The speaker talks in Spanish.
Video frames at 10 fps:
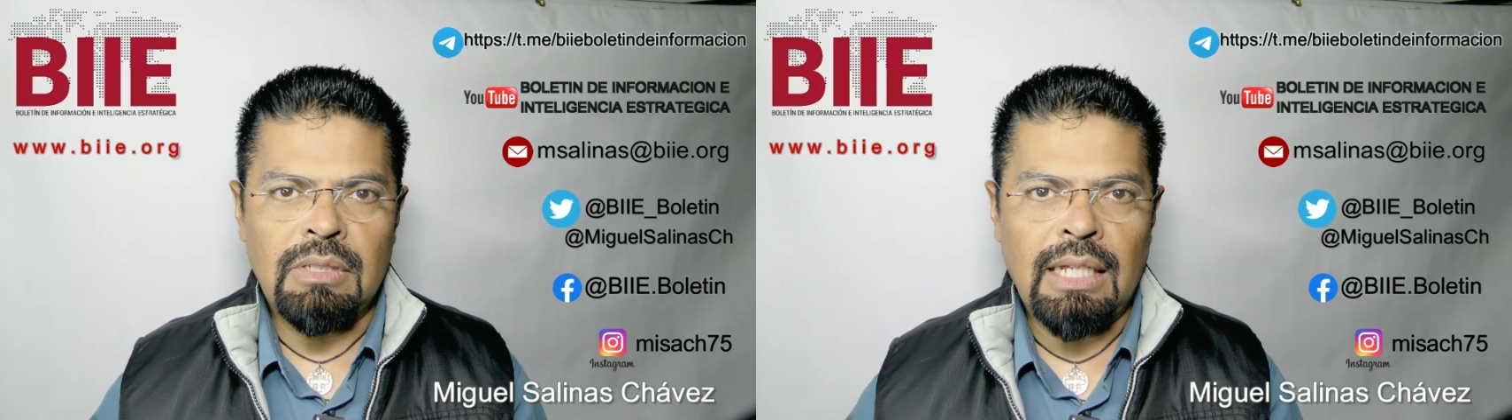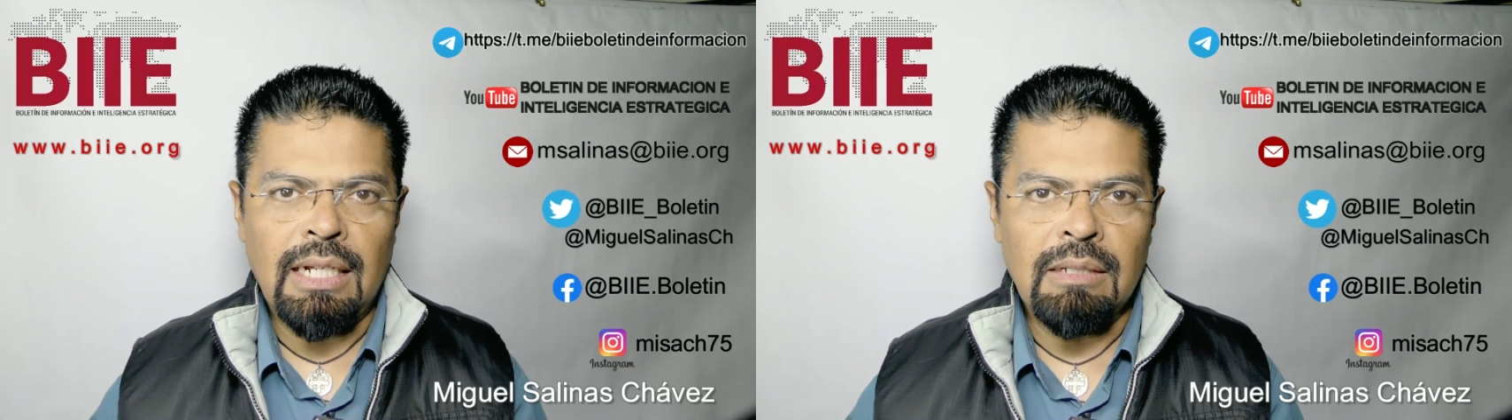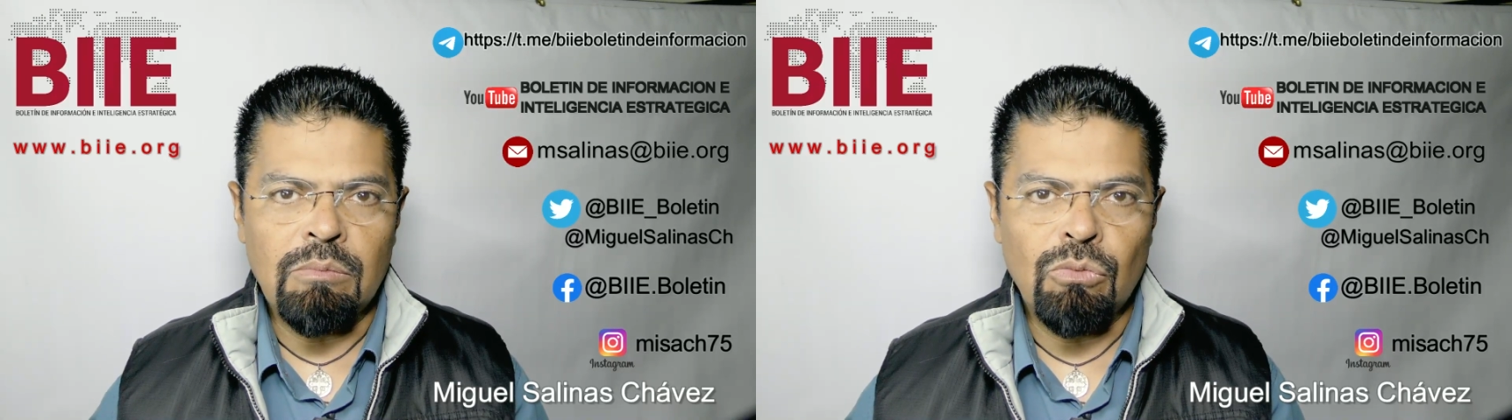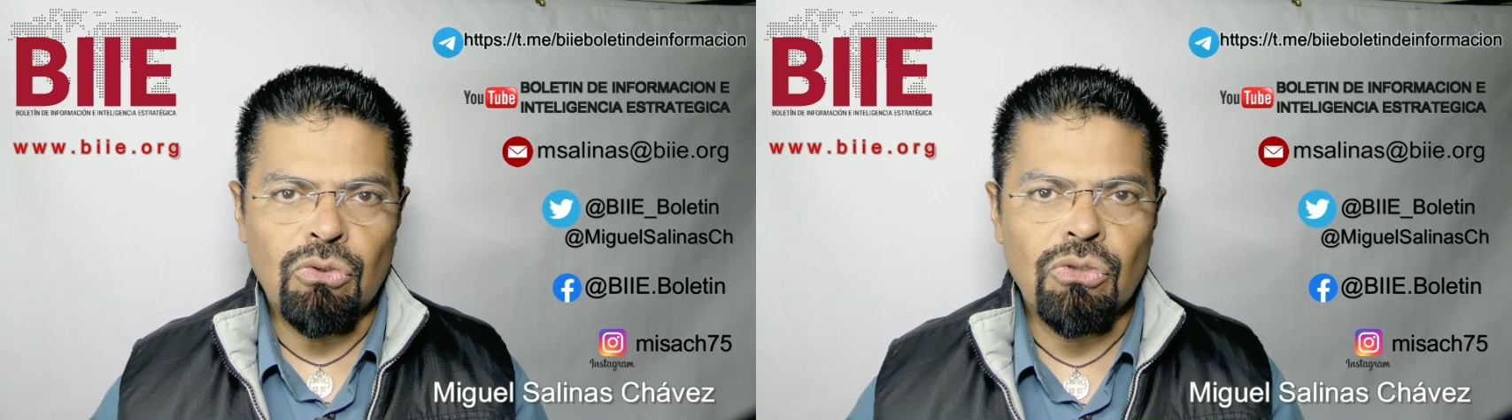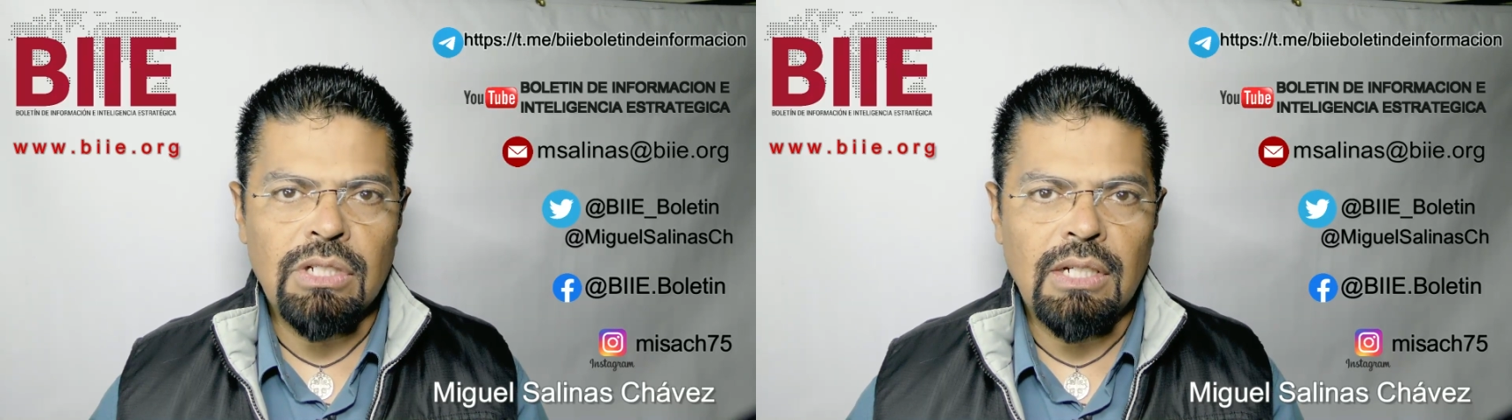tienen
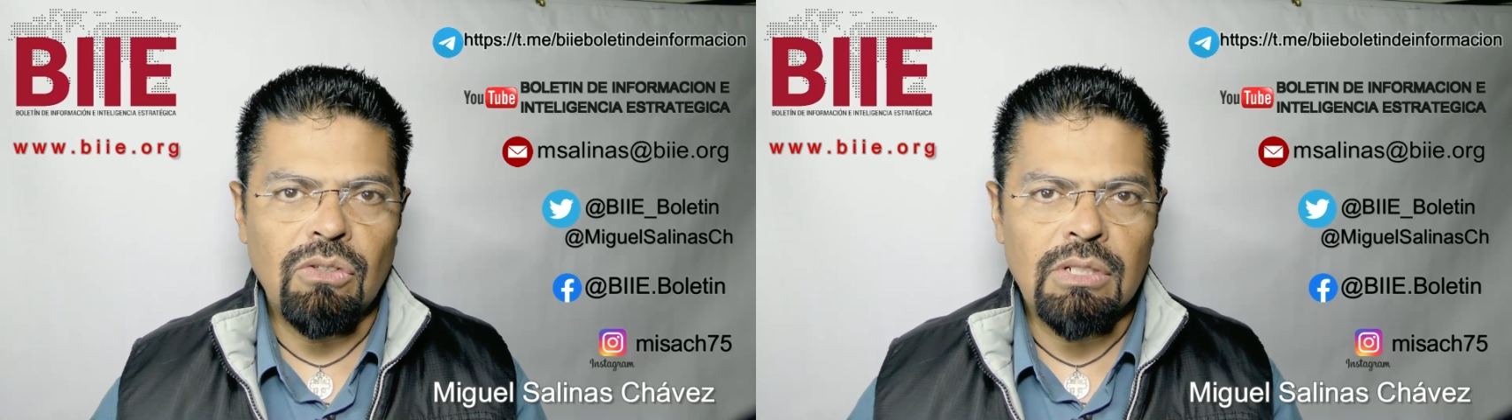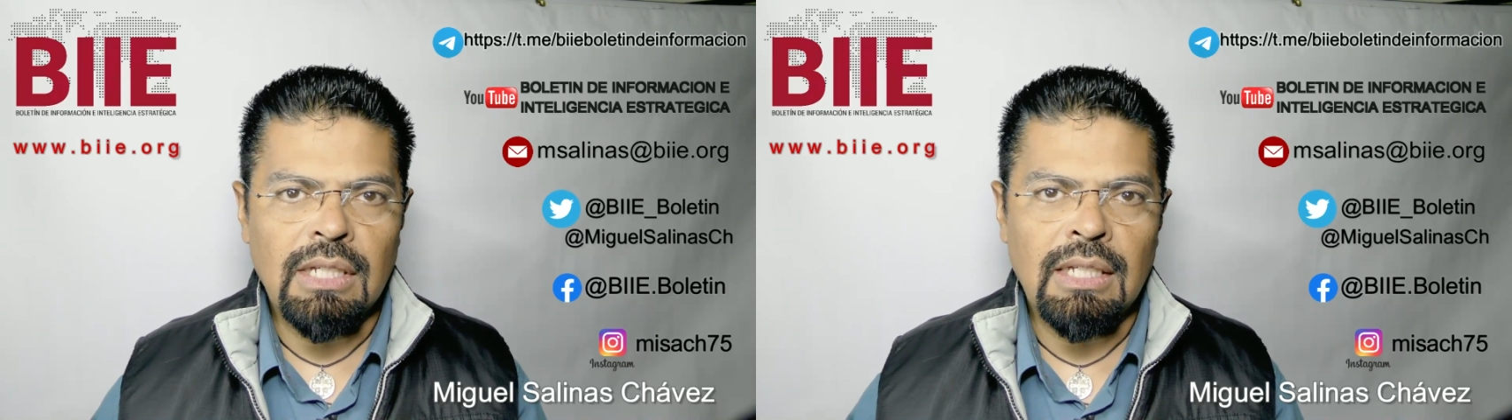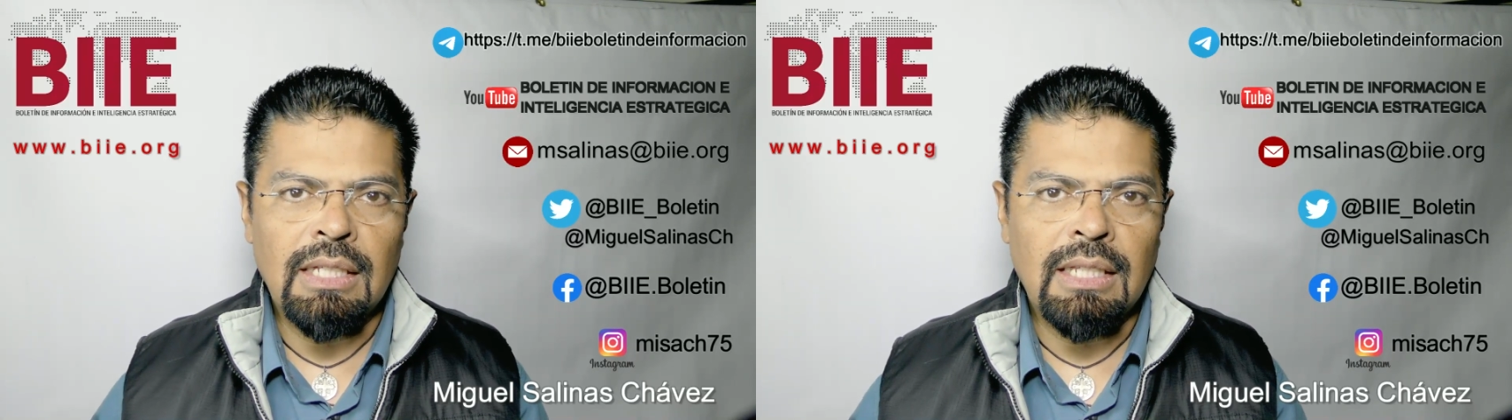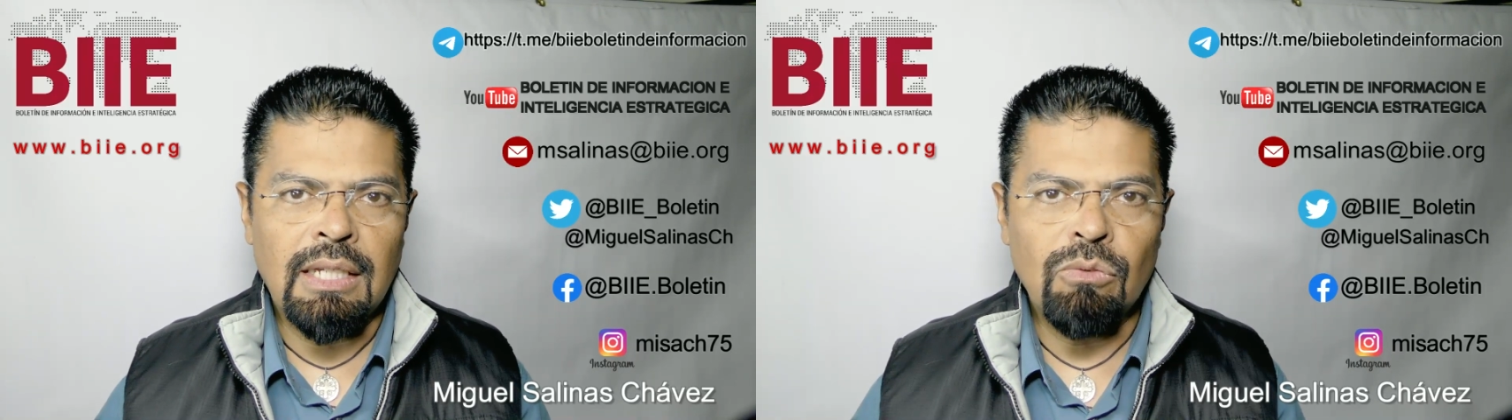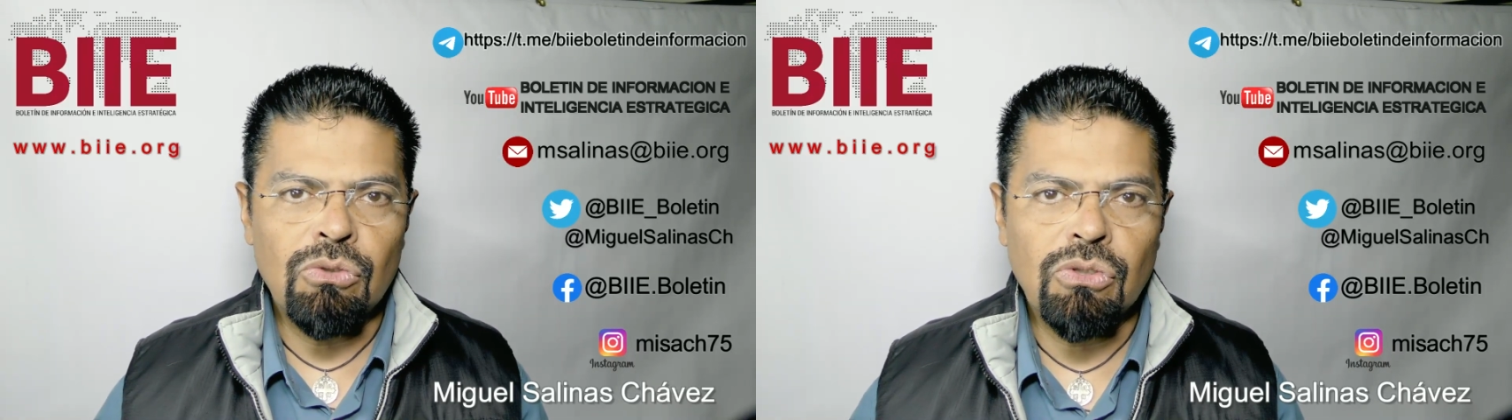muchos siglos
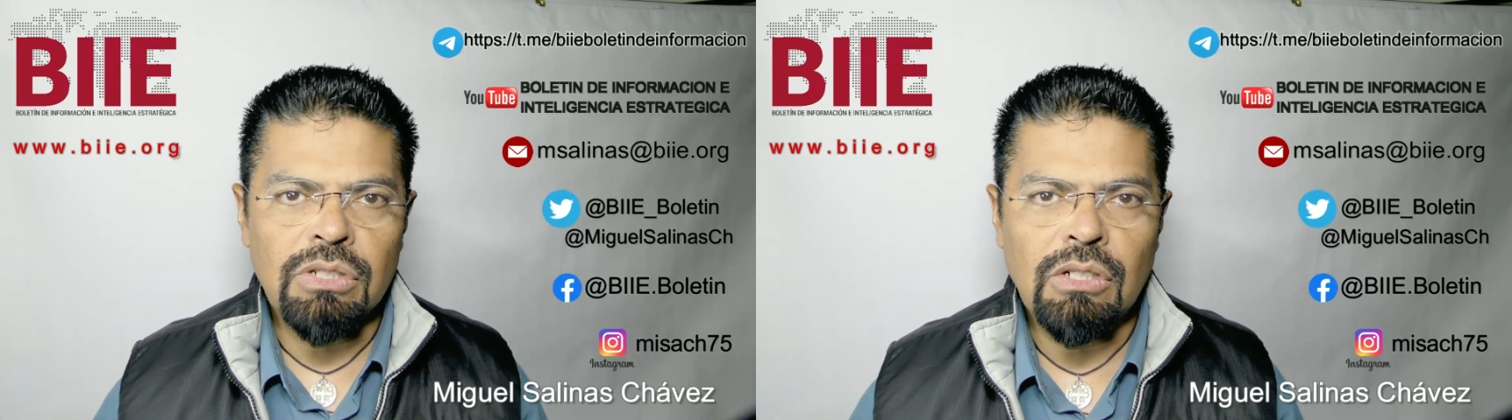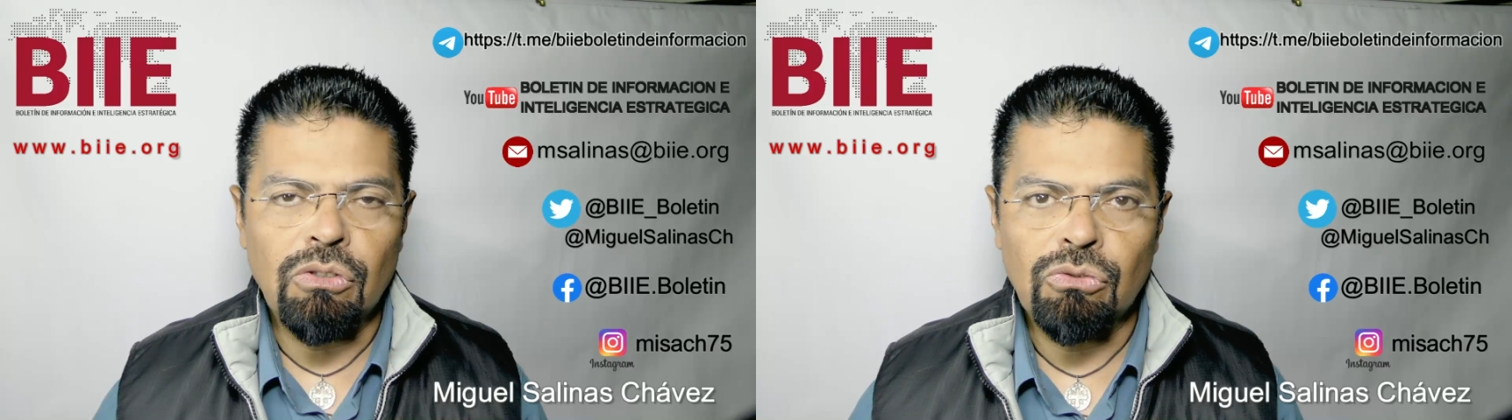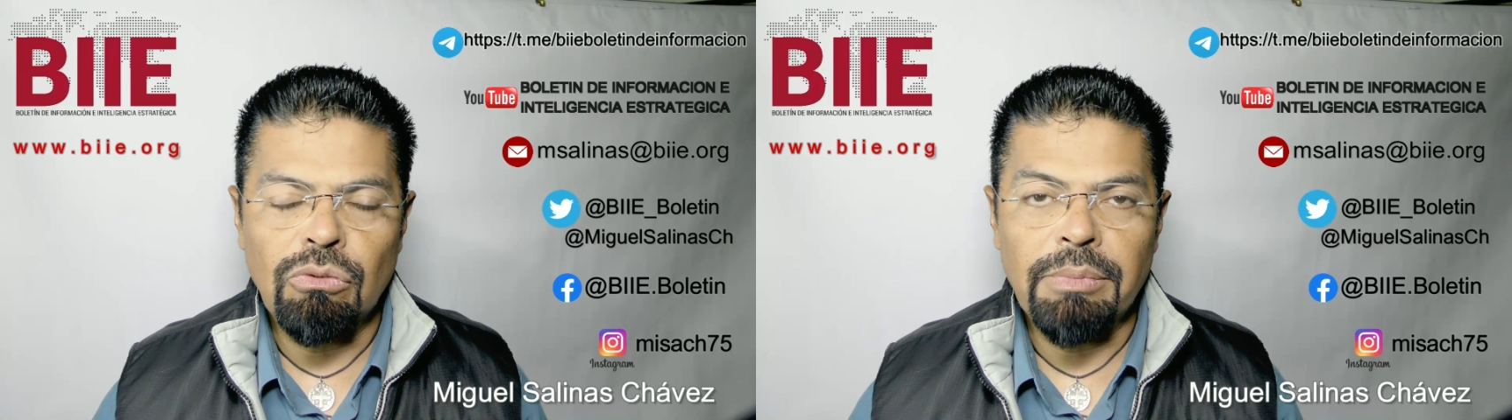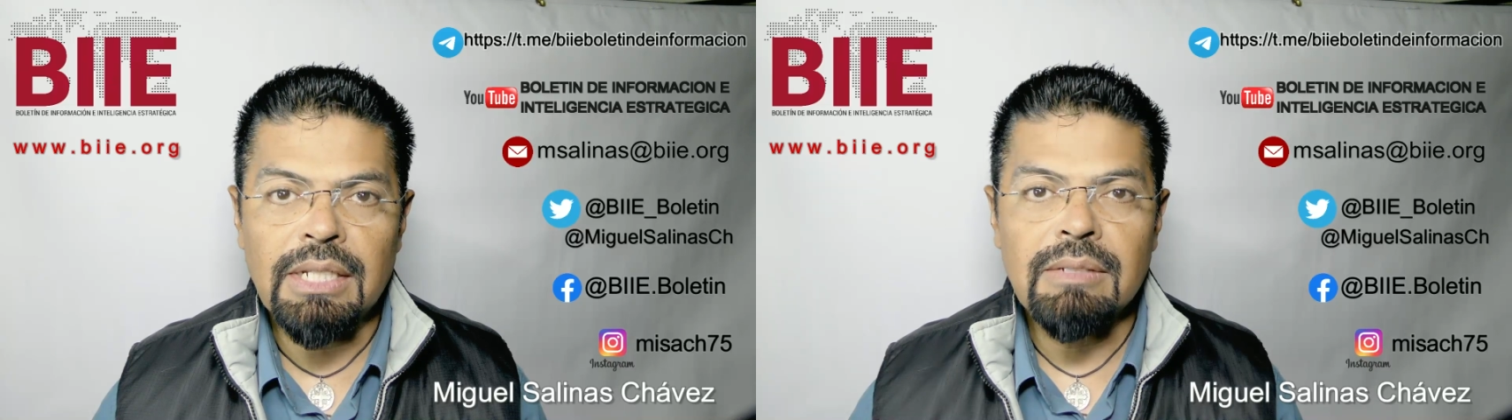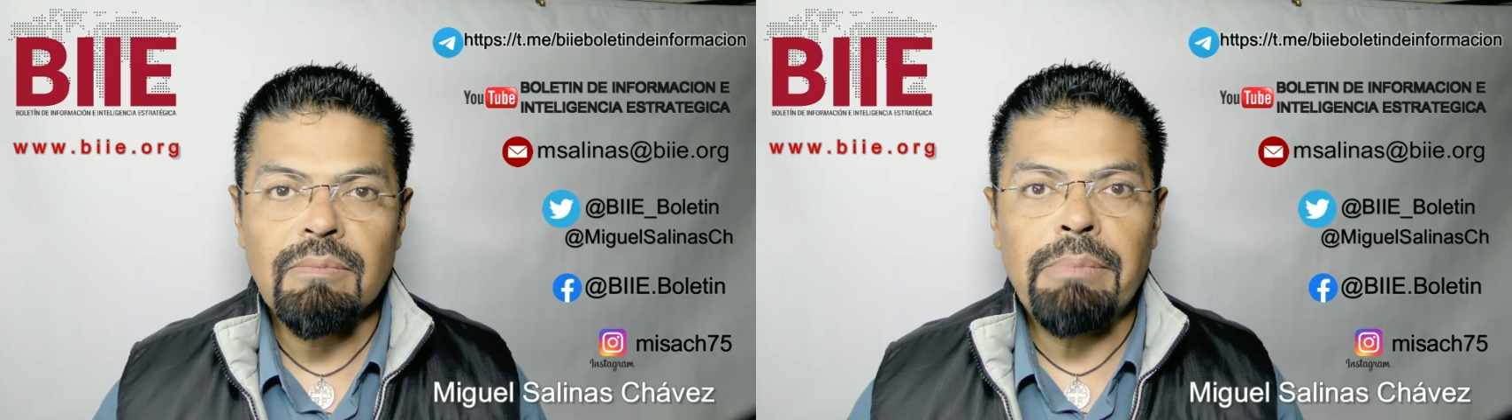de, usos y costumbres,